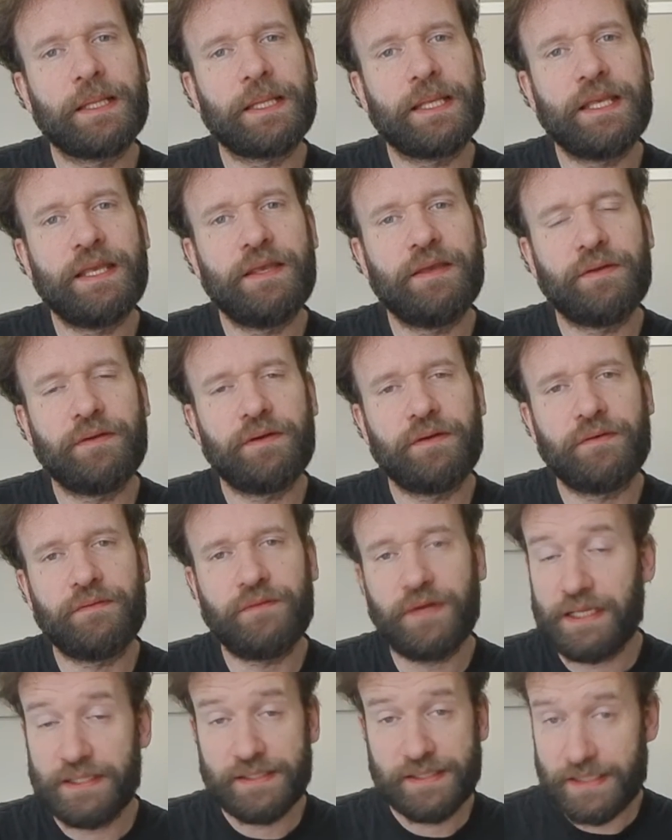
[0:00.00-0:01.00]
qui,
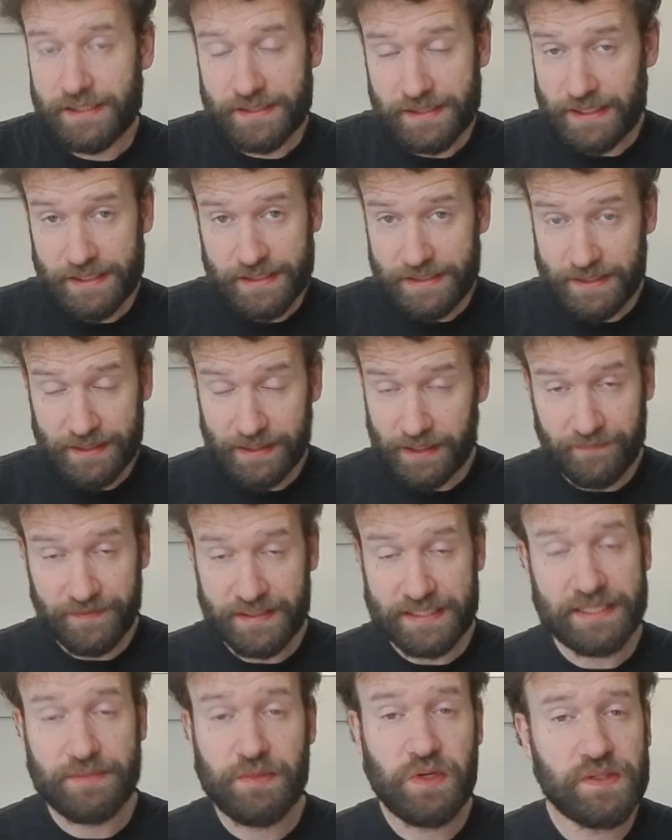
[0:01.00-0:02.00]
voilà, ça, se lit très
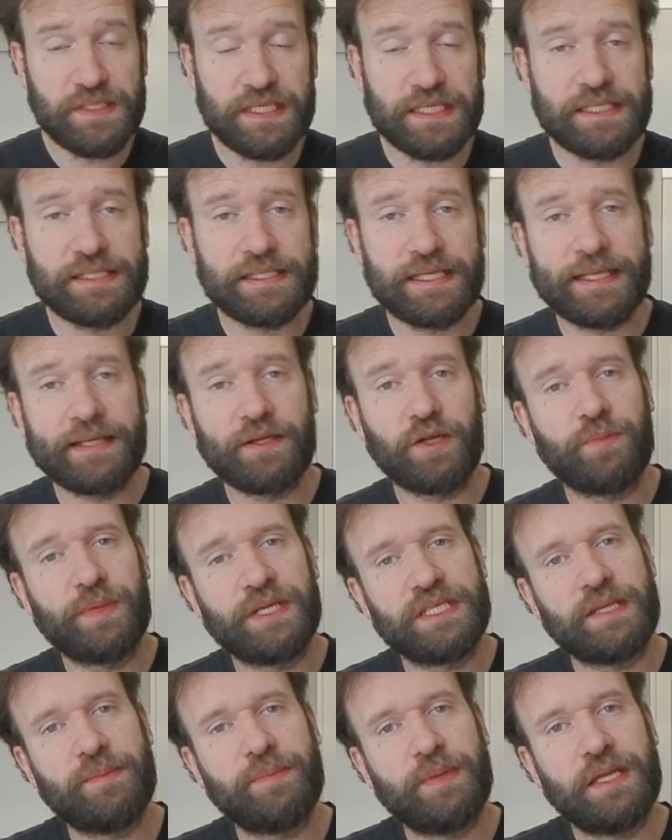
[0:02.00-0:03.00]
facilement, c'est quelques
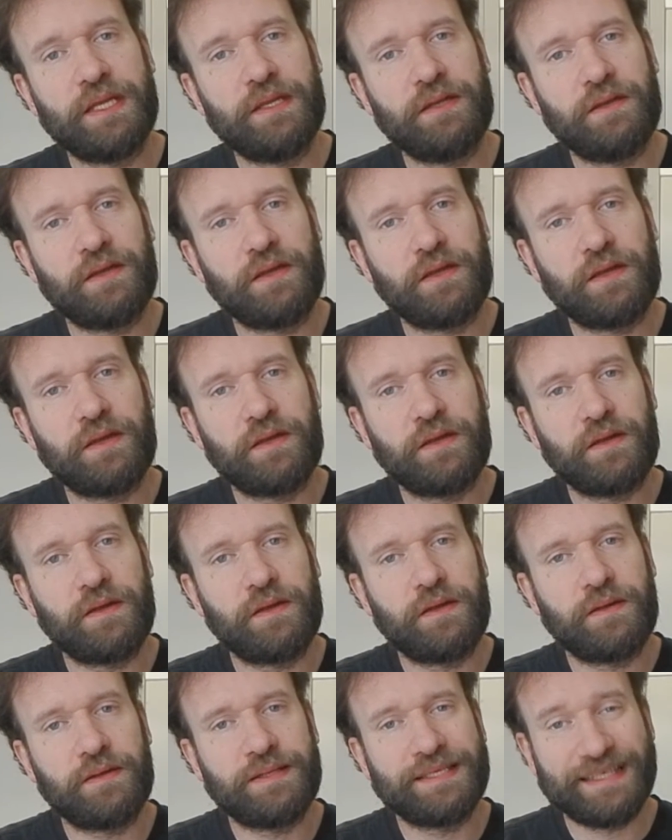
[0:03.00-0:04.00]
pages à peine,
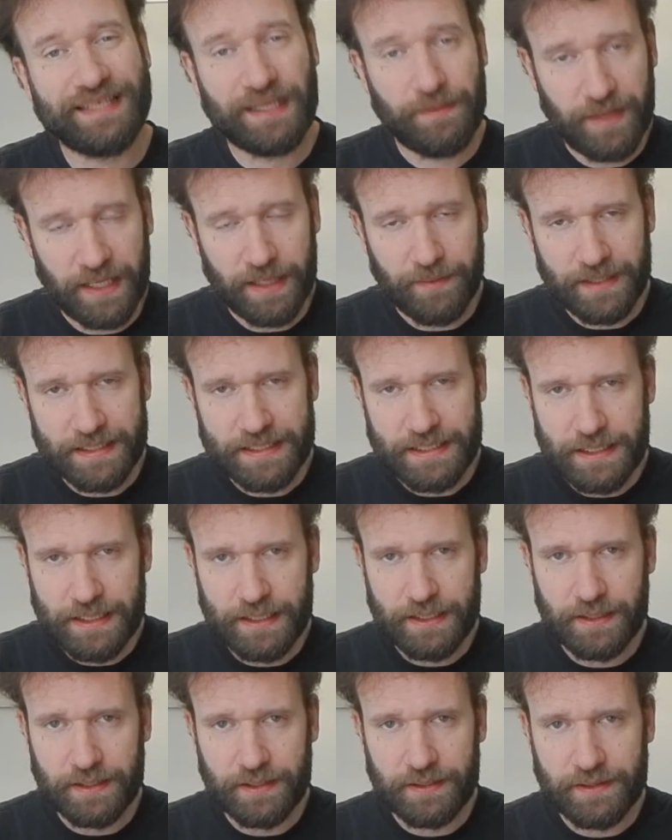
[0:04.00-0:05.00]
c'est très
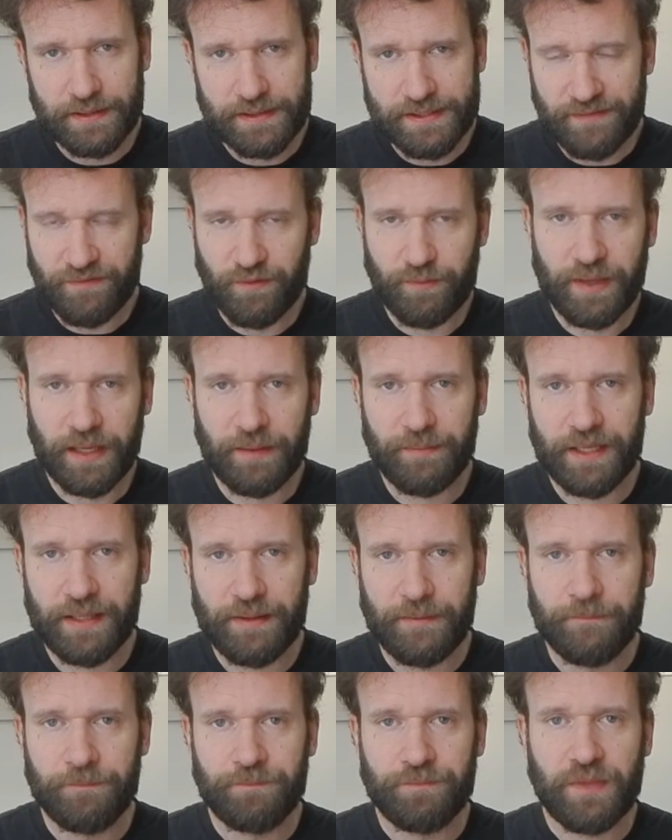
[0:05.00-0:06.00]
pragmatique, ça vous
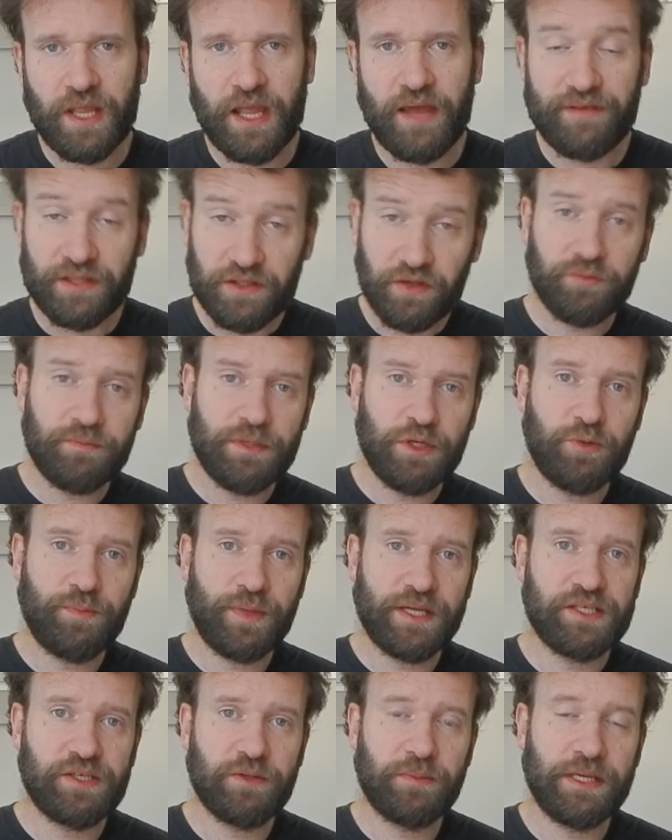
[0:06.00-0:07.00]
permet, avec 30 minutes
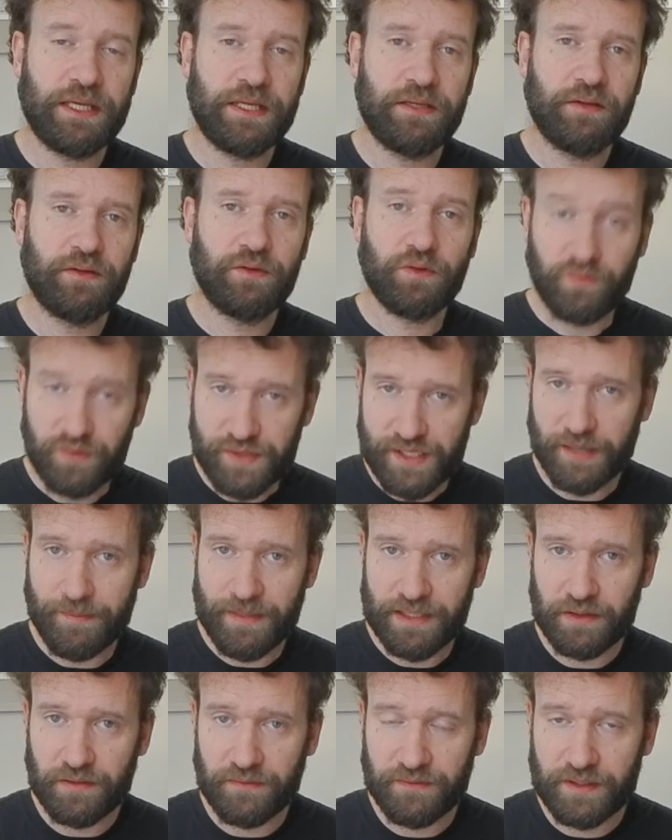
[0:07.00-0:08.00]
par semaine, de vous y
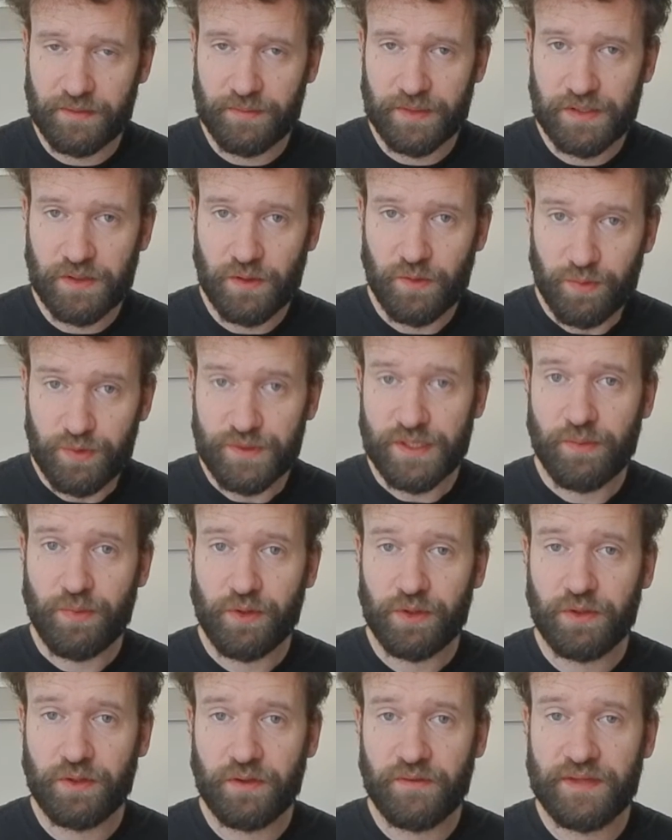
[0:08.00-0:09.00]
remettre en fait. Parce que le plus
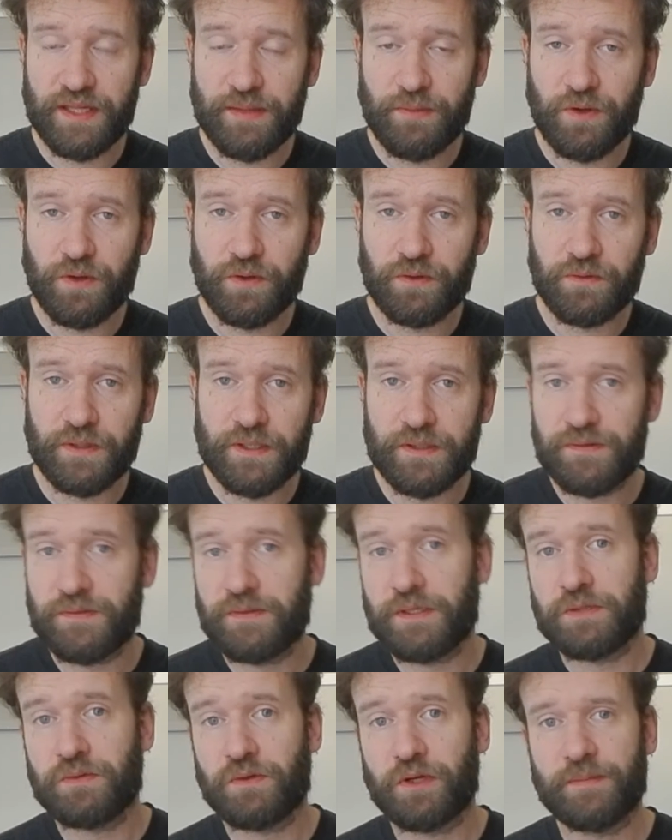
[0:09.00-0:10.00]
important, évidemment, quand on est dans une
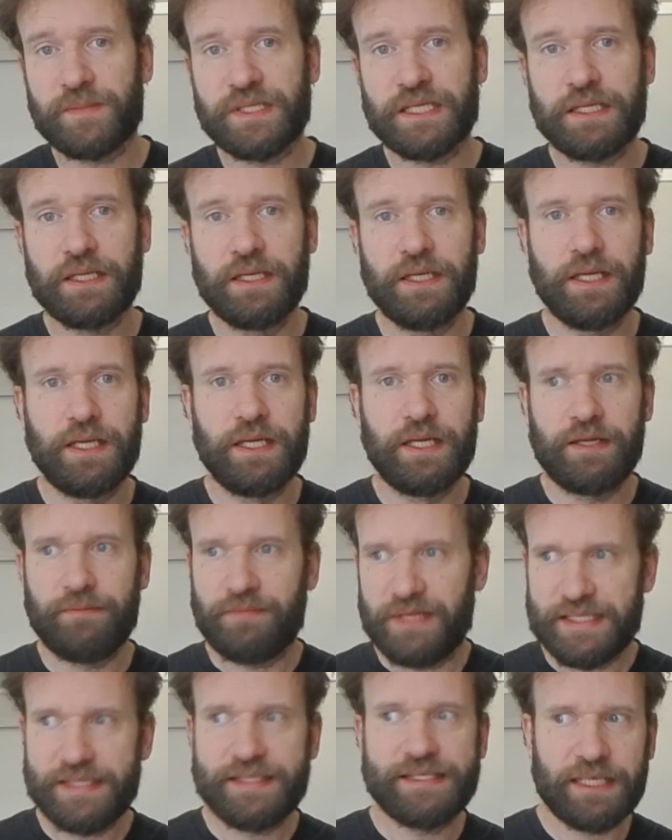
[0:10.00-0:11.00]
situation comme ça,
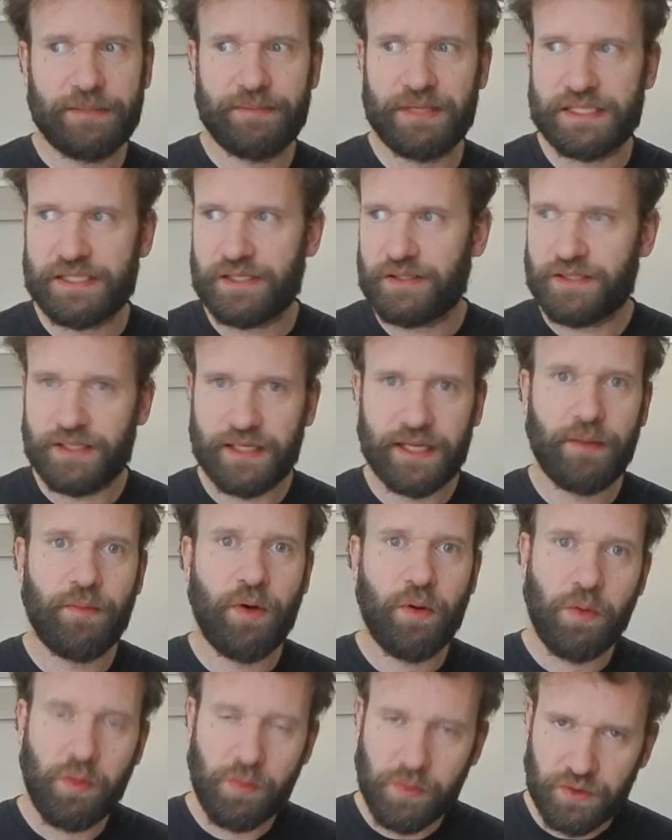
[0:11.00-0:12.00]
bah, c'est de s'y remettre. C'est à un
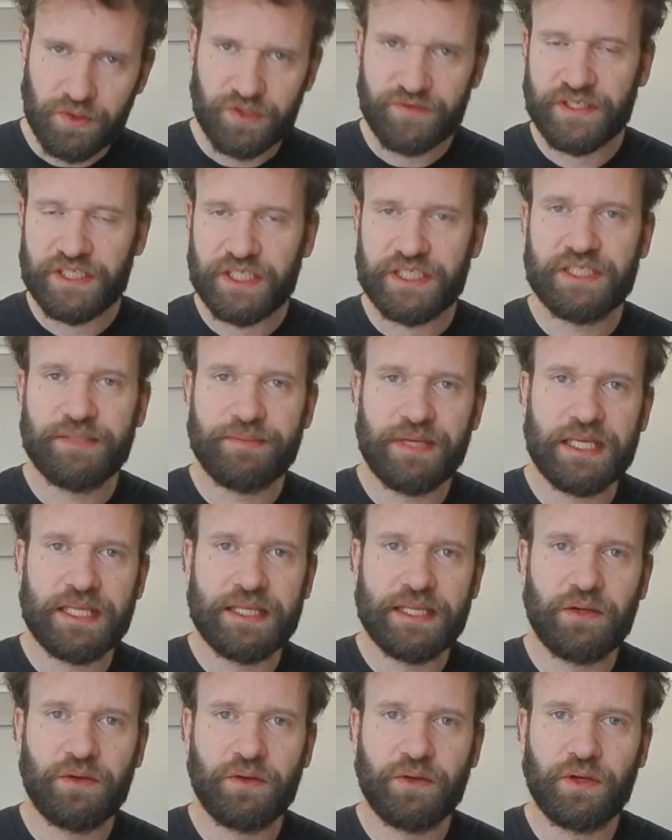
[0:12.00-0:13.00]
moment, bon, je vais chercher ma
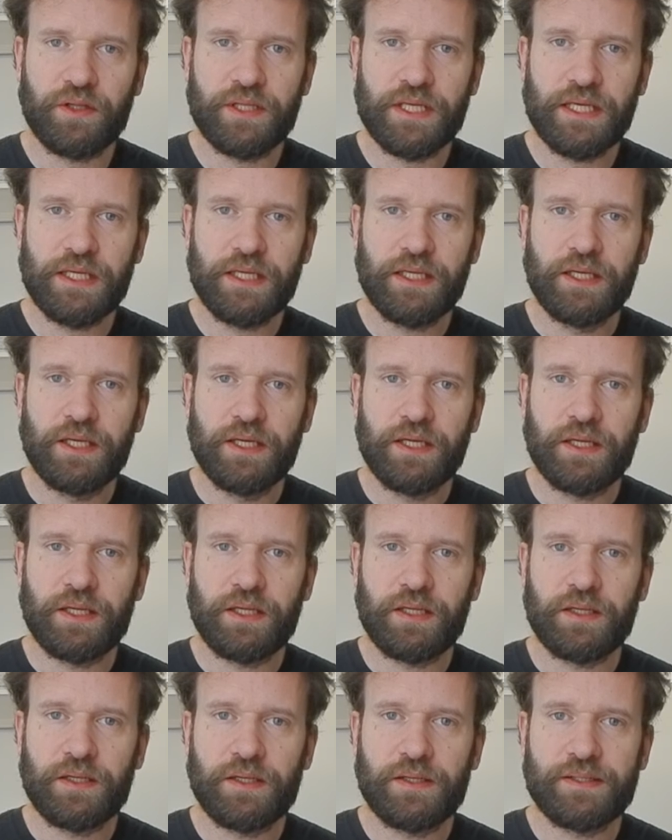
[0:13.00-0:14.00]
guitare au grenier,
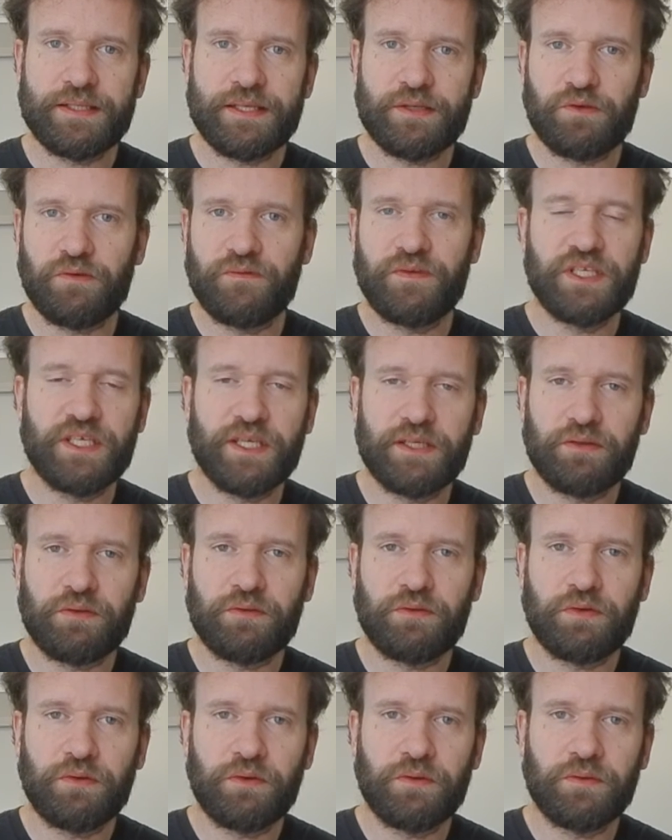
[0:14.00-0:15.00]
ça suffit, j'ai
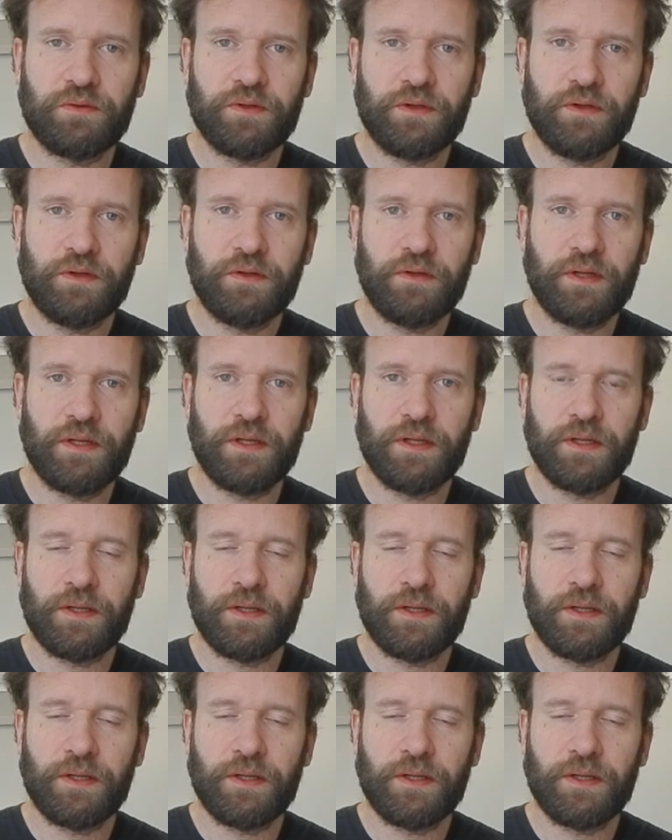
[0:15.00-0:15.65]
attendu trop longtemps.